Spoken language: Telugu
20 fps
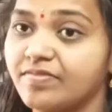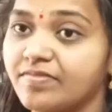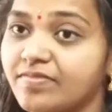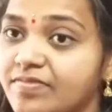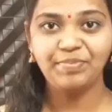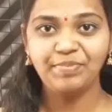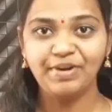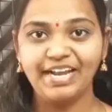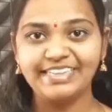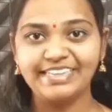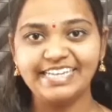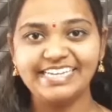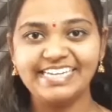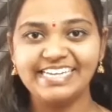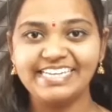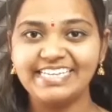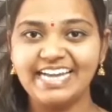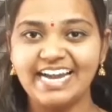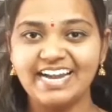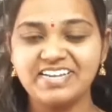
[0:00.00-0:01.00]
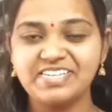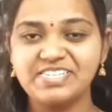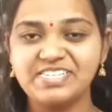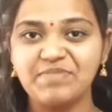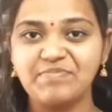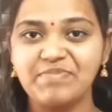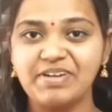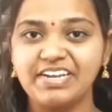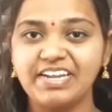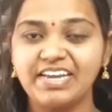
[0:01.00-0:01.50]
ఇప్పుడైతే టీ
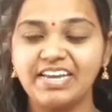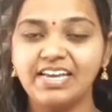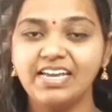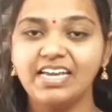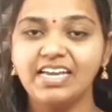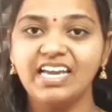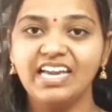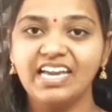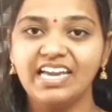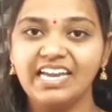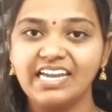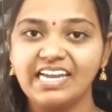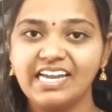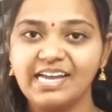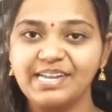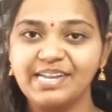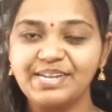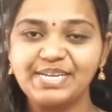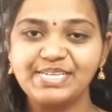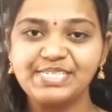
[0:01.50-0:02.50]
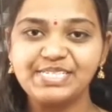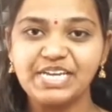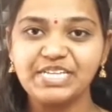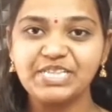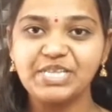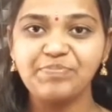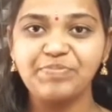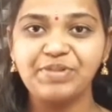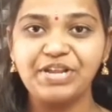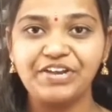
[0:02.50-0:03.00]
తాగేసామండి ఇంకా నెక్స్ట్
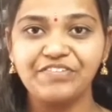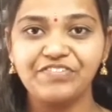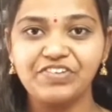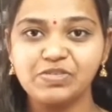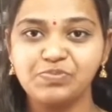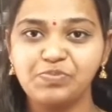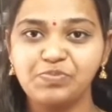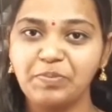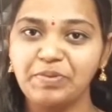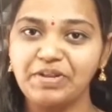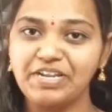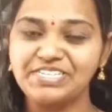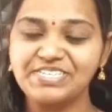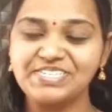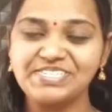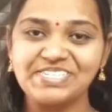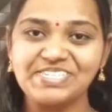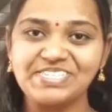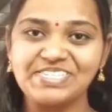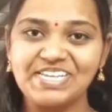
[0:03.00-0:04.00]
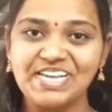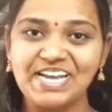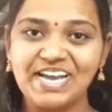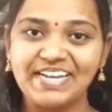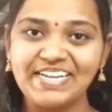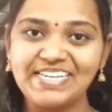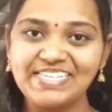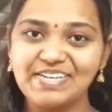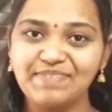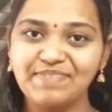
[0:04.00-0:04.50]
అయితే బ్రేక్ఫాస్ట్ ప్రిపరేషన్
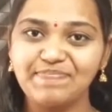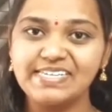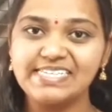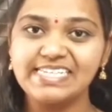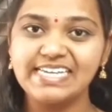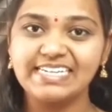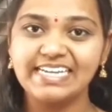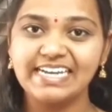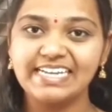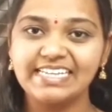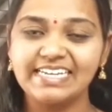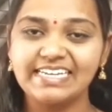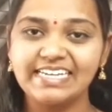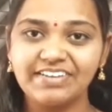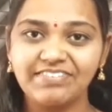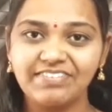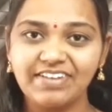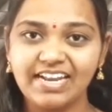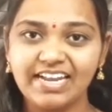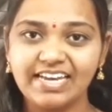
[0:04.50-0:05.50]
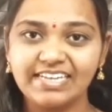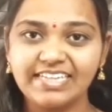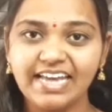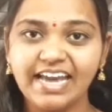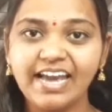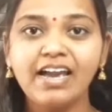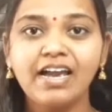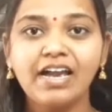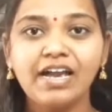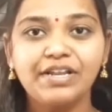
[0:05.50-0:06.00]
చేసేయాలి చెప్పేశాను కదండి ఇవాళ అయితే
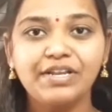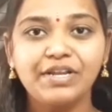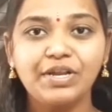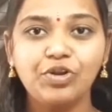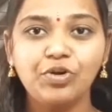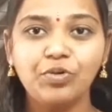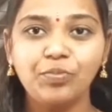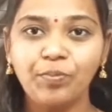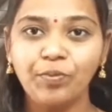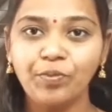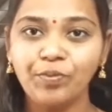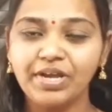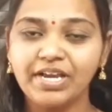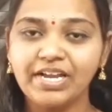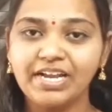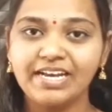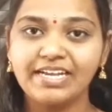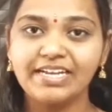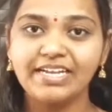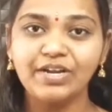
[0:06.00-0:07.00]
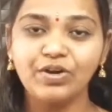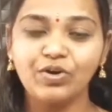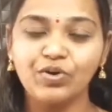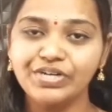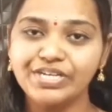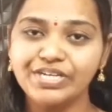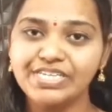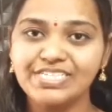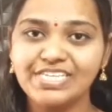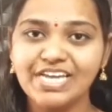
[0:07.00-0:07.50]
నేను పూరి కర్రీ
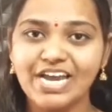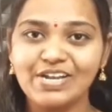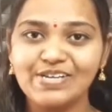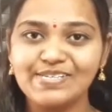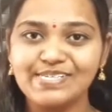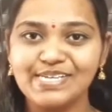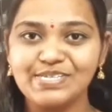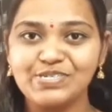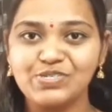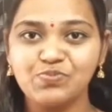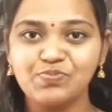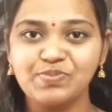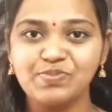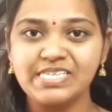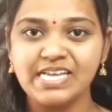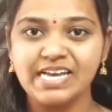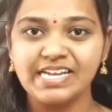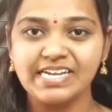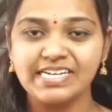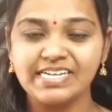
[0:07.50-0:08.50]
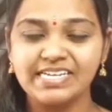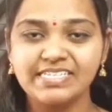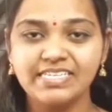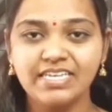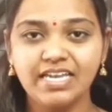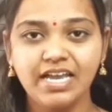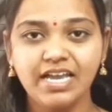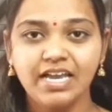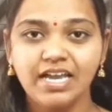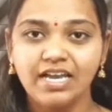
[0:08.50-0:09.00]
హోటల్ స్టైల్లో చేసి చూపిస్తాను అనేసి
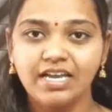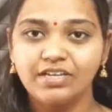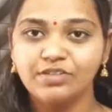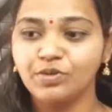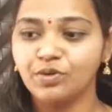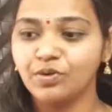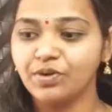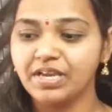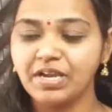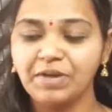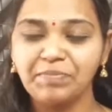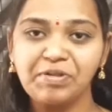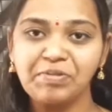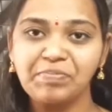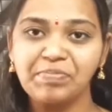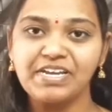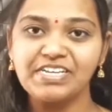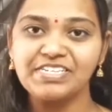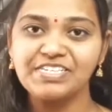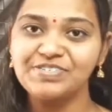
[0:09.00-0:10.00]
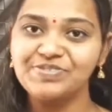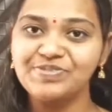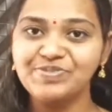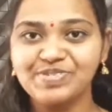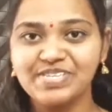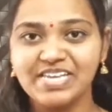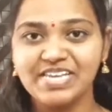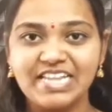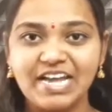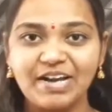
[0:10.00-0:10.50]
సో ఇంకా ప్రిపరేషన్
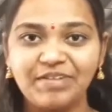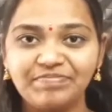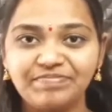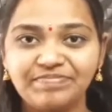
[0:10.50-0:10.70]
చూసేద్దాం